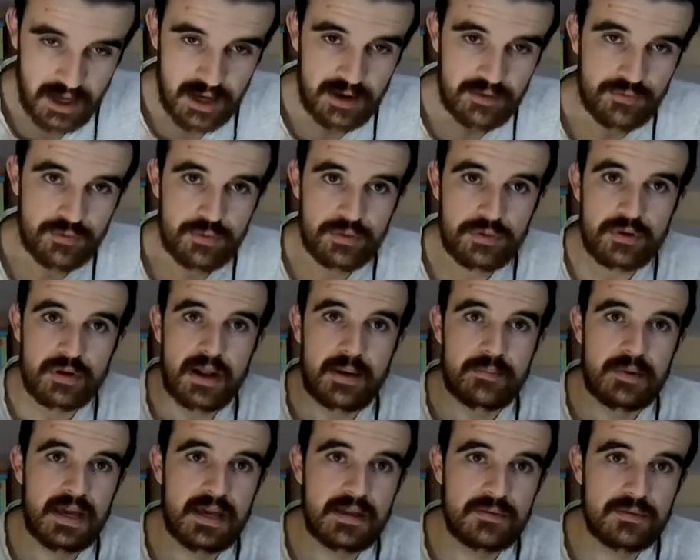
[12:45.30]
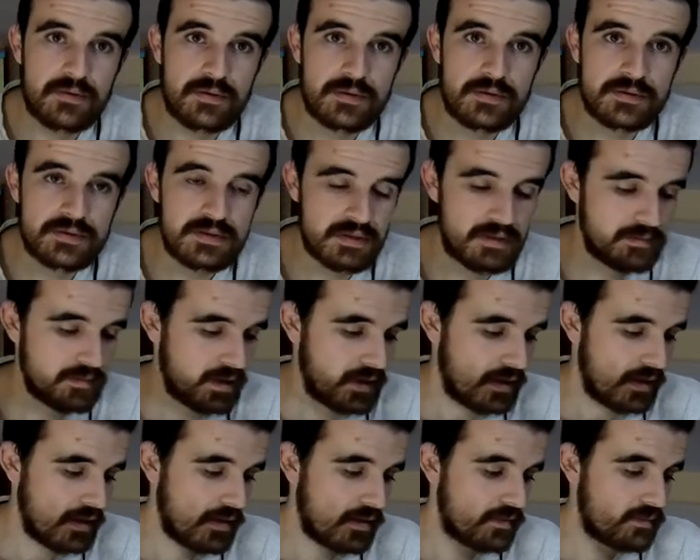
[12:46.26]
que es el funcionamiento si
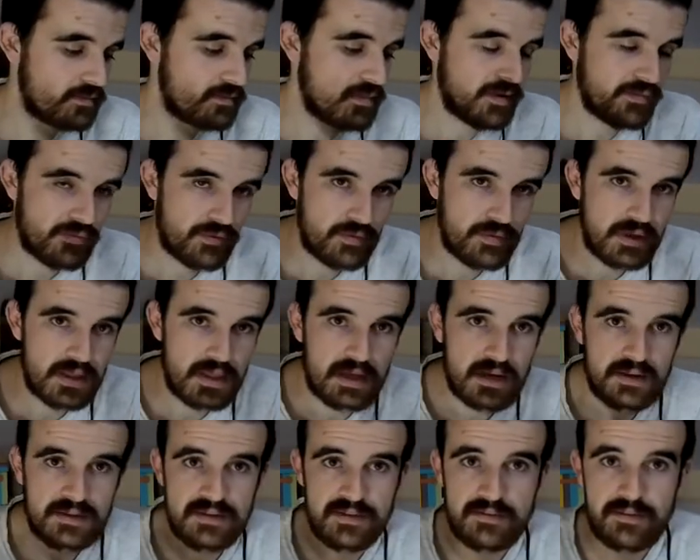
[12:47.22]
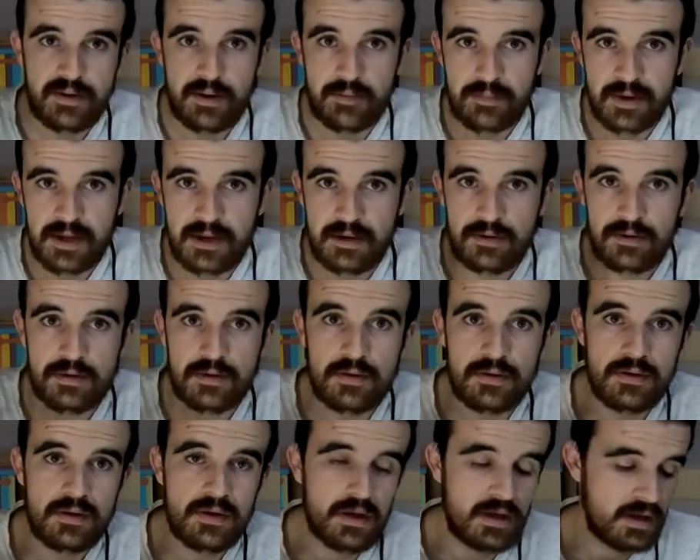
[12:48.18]
va más fluida si va
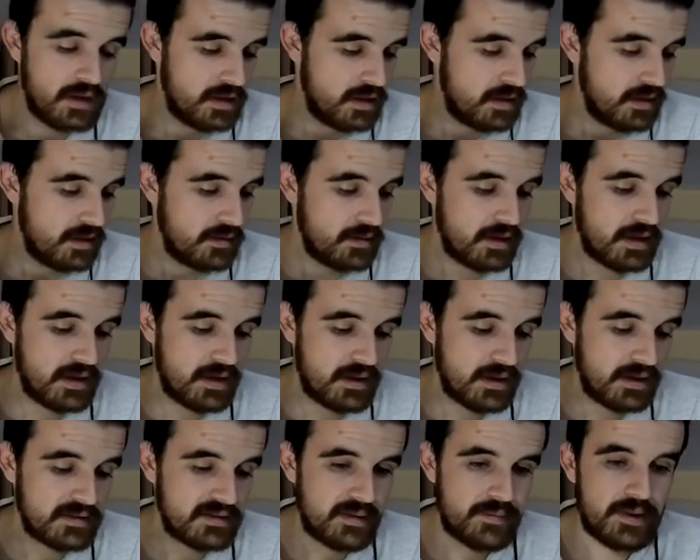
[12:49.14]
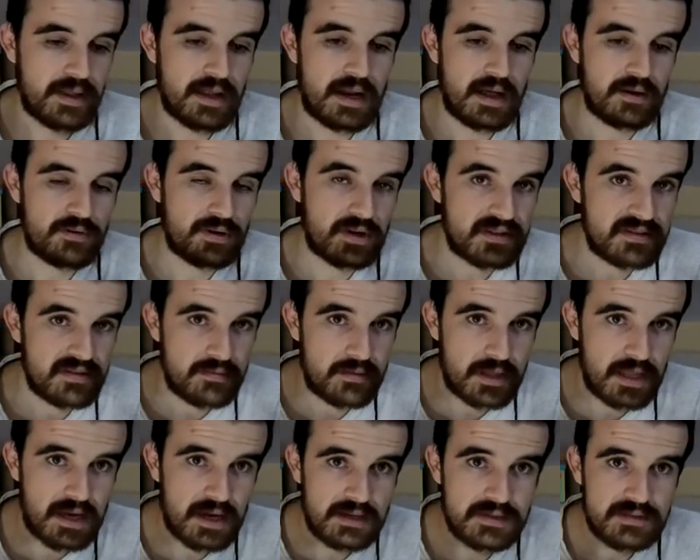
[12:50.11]
menos el tema de la
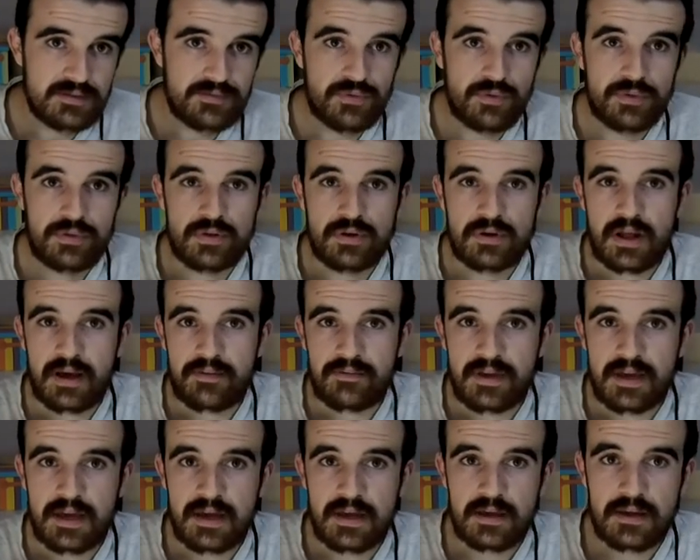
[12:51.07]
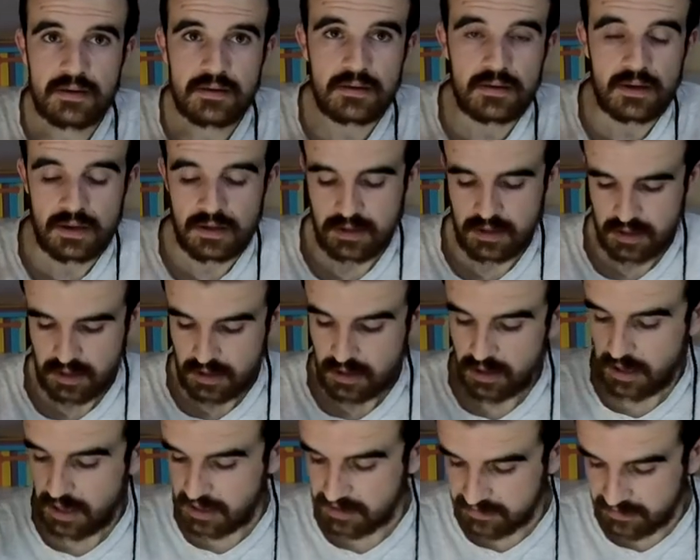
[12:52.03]
conectividad, si funciona bien,
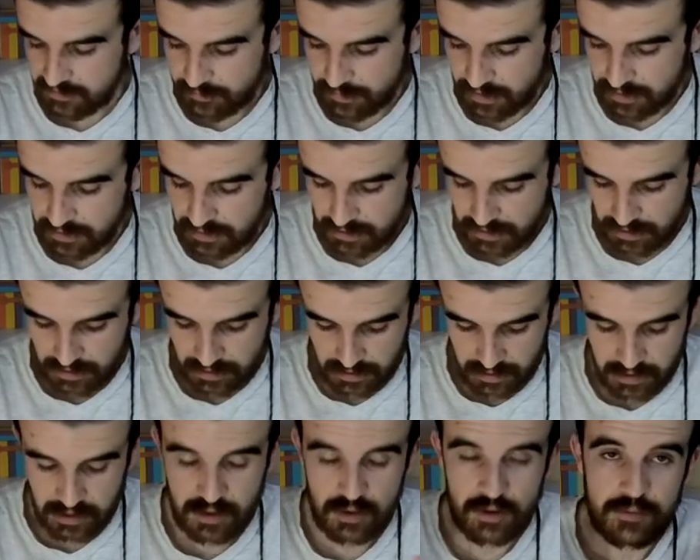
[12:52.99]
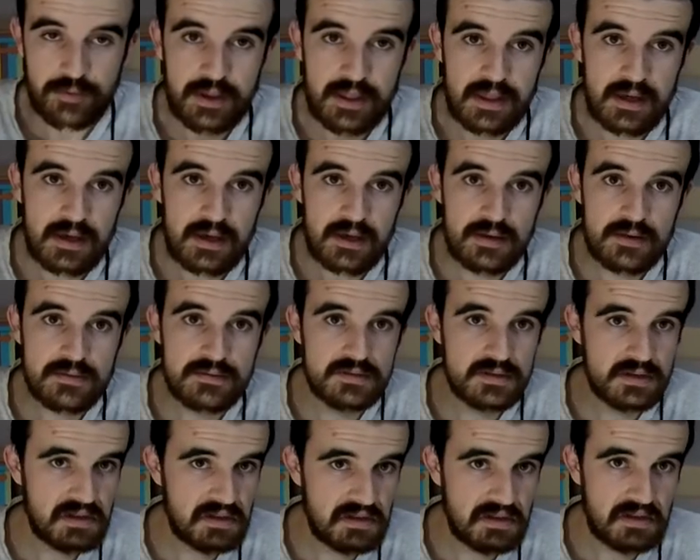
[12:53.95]
el tema del OBD,
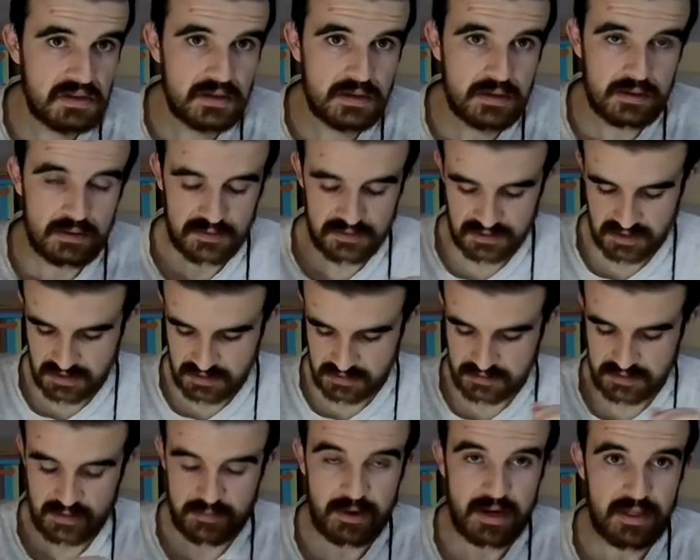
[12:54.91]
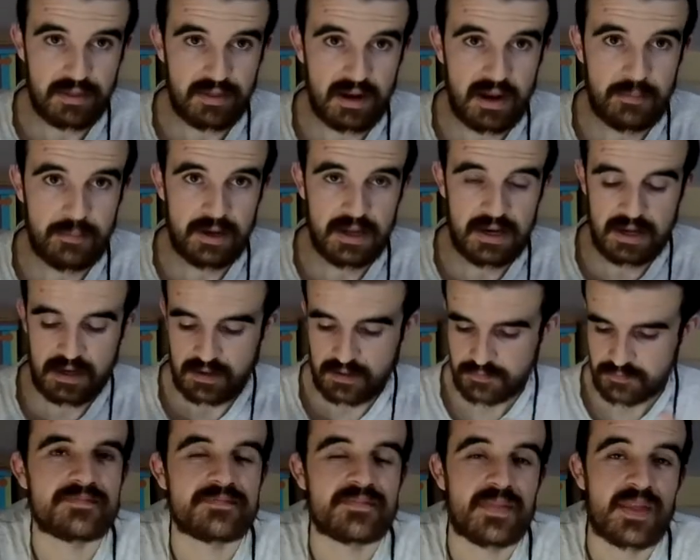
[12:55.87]
si no sé, si merece la
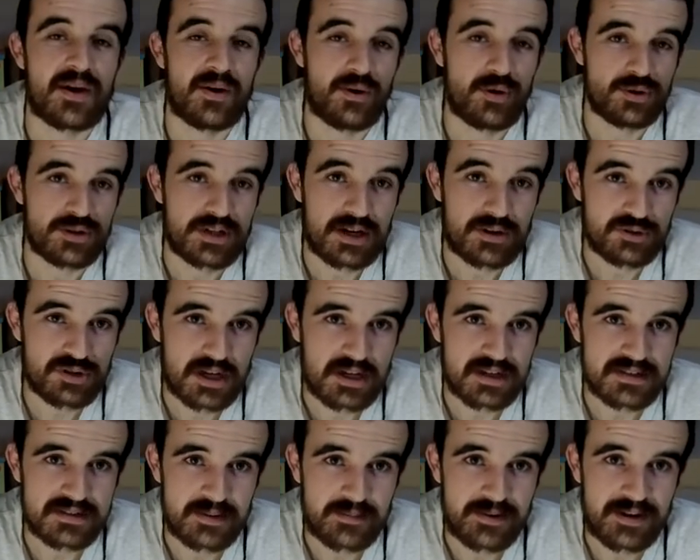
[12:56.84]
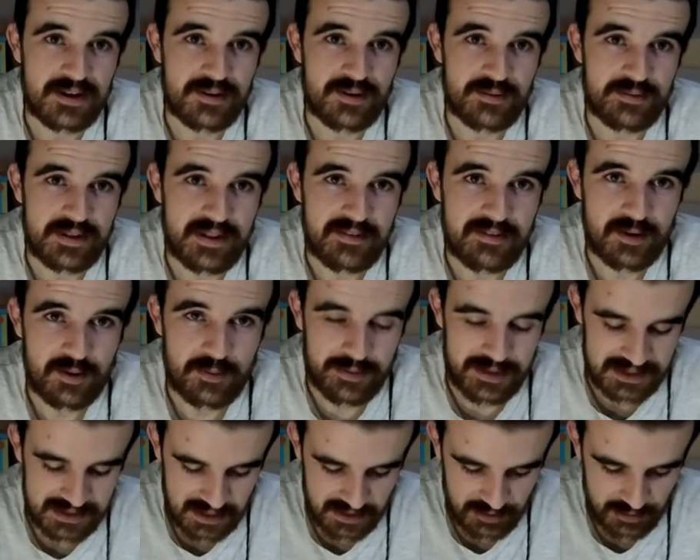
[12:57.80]
pena. Otra cosa que se me olvidaba
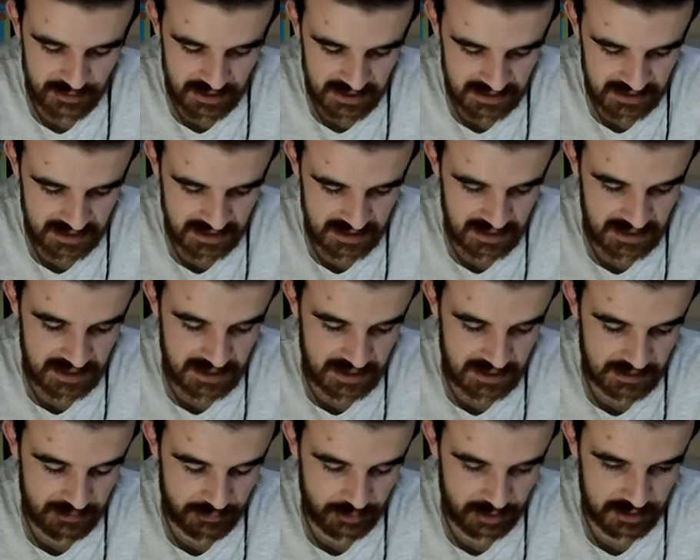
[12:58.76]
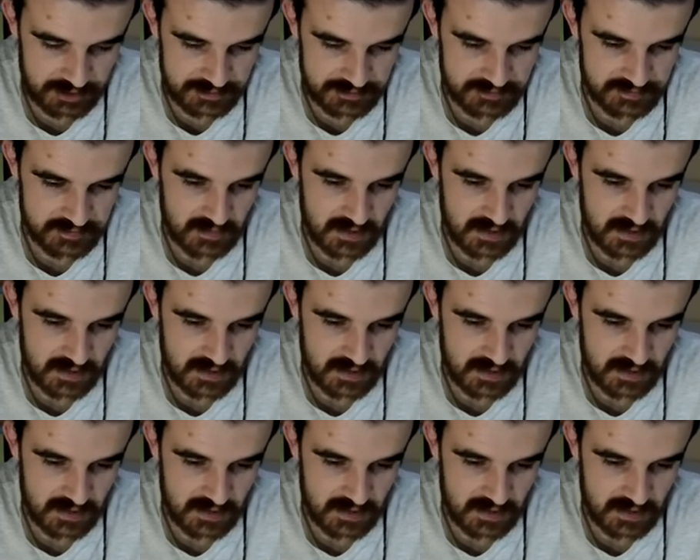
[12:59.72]
comentaros es que, bueno,